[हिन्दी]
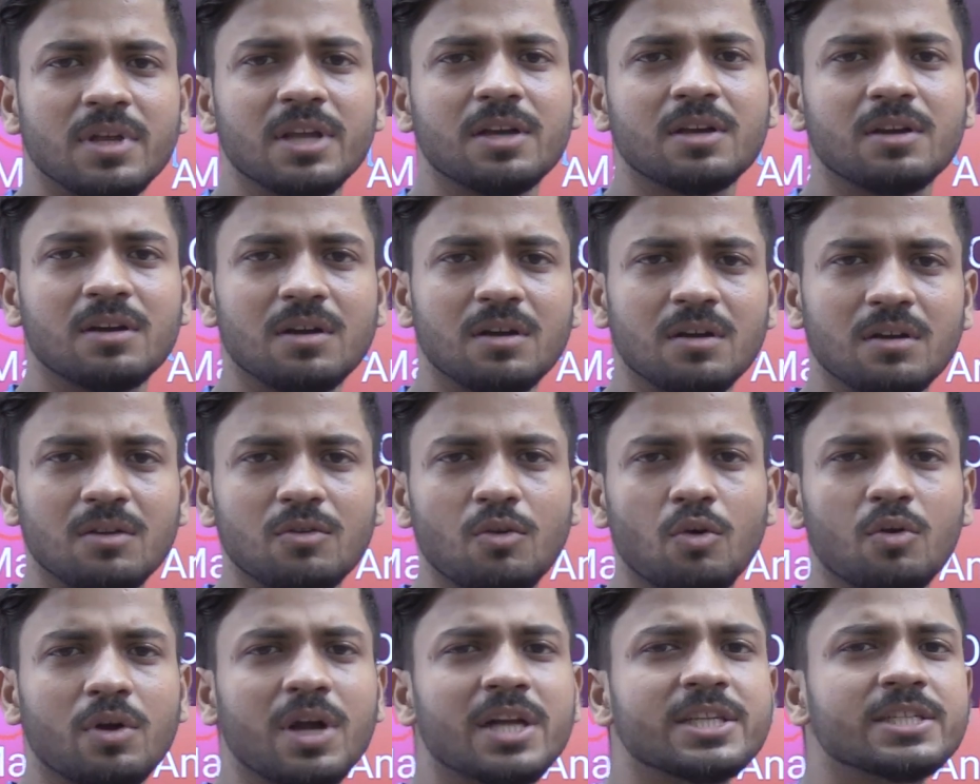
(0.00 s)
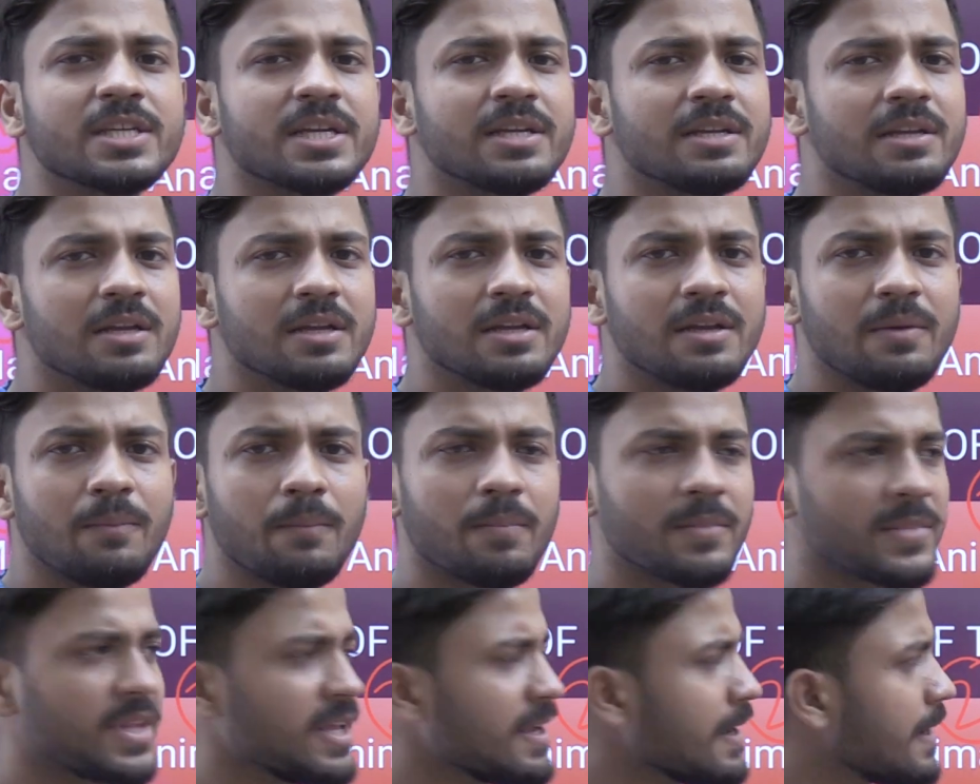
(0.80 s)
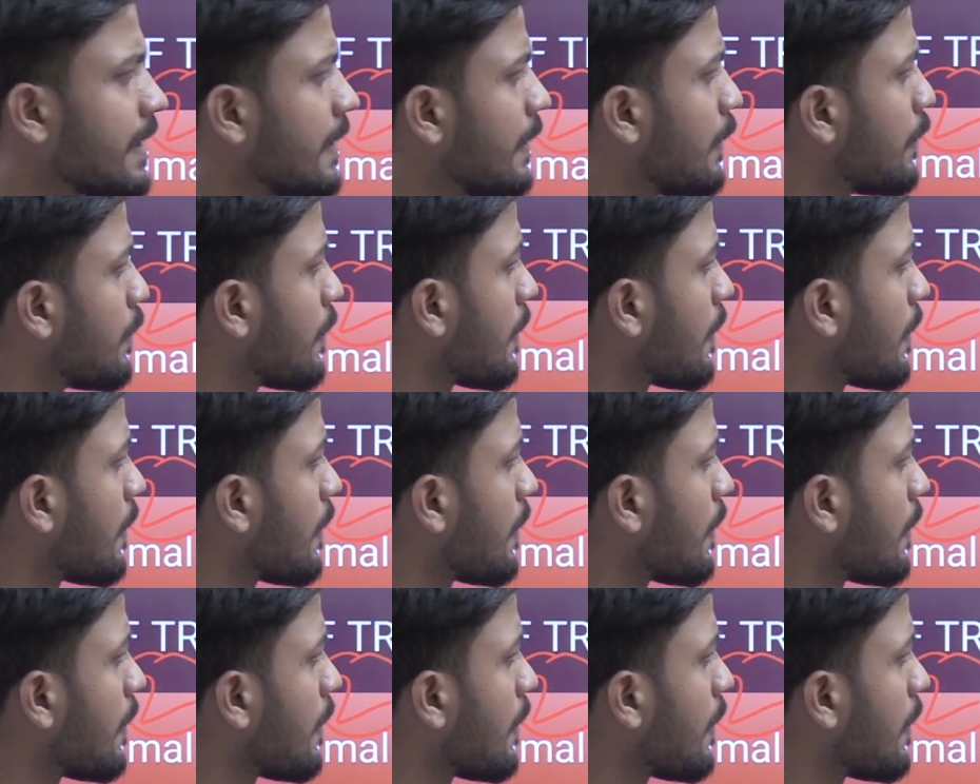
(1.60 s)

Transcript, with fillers: एक नौका चाहिए ठीक है